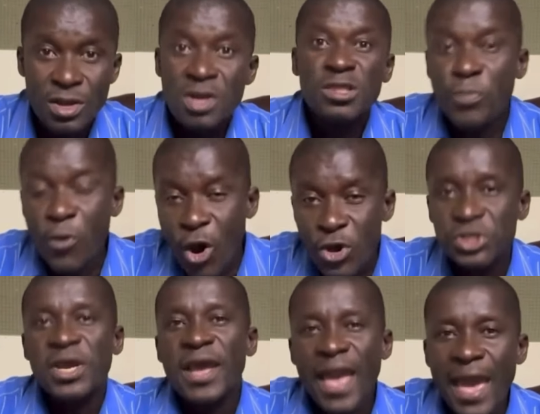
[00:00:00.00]
depois
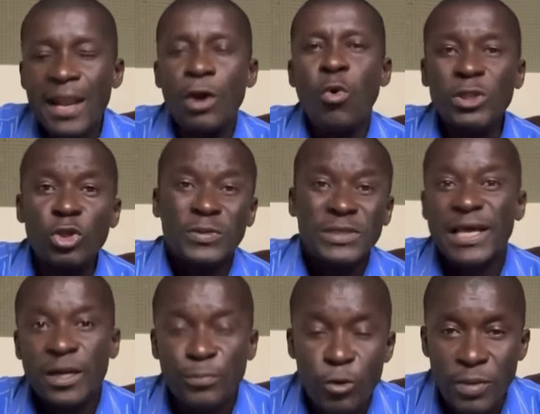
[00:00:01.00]
era o antigo presidente da
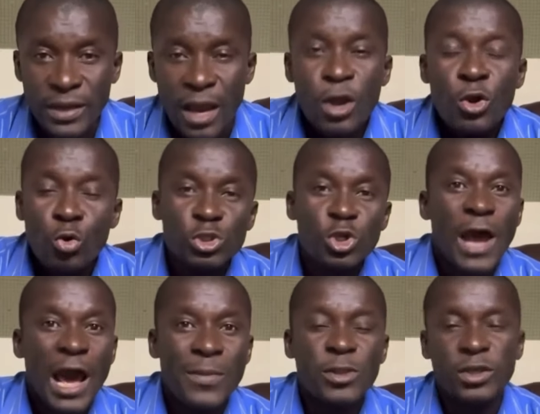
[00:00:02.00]
República, o senhor
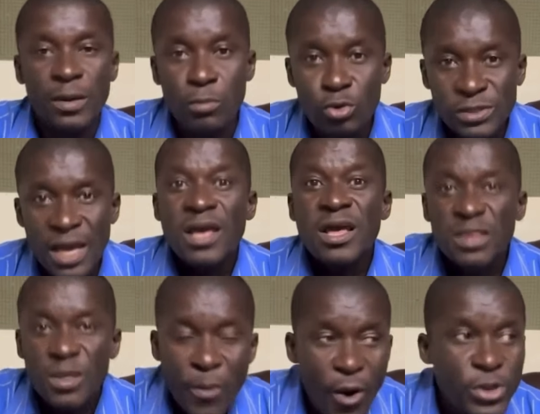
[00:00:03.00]
Armando Guebuza.
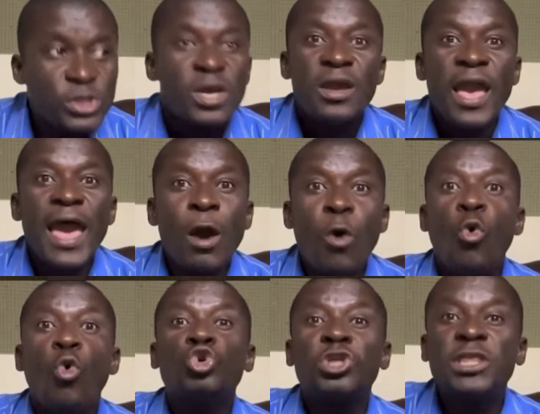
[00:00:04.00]
Depois eram
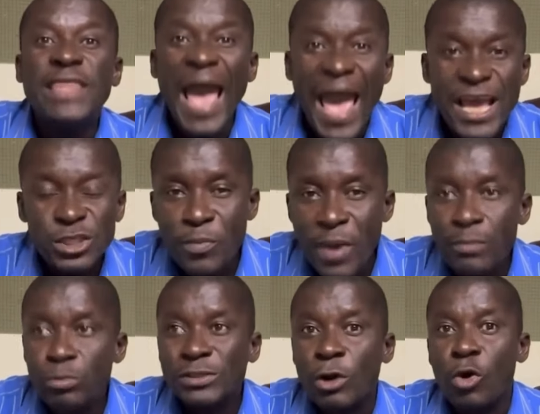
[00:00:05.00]
os 10
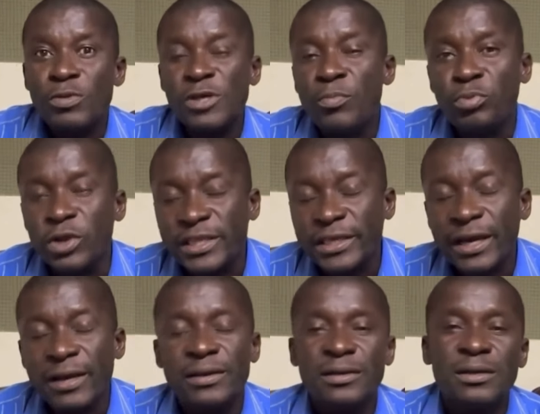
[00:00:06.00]
membros da Comissão Política.
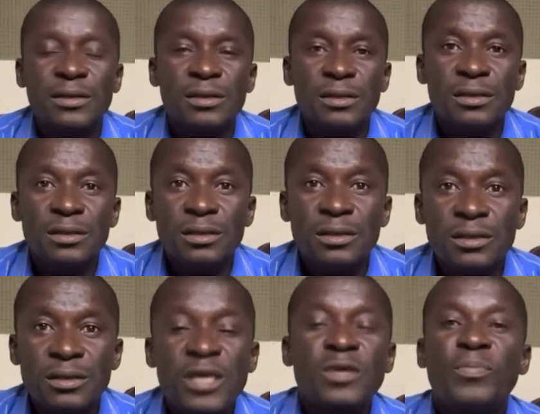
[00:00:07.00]

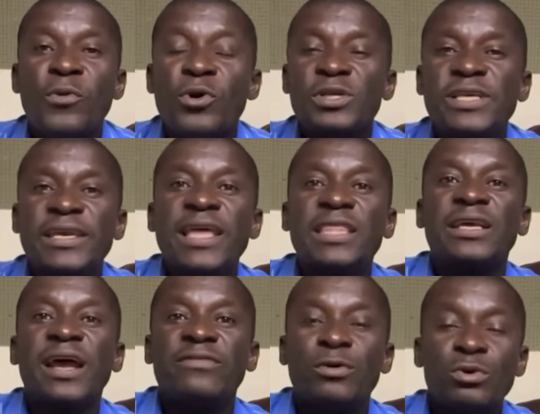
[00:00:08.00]
E depois é que
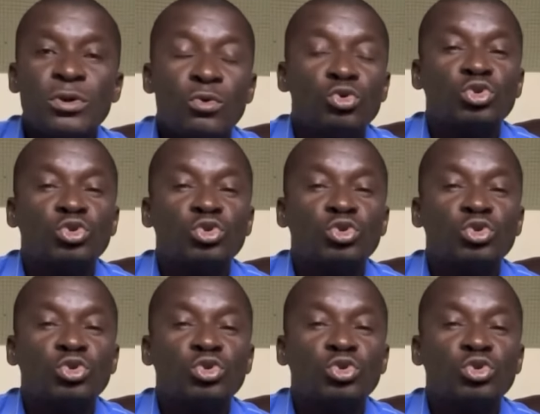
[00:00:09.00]
entravam os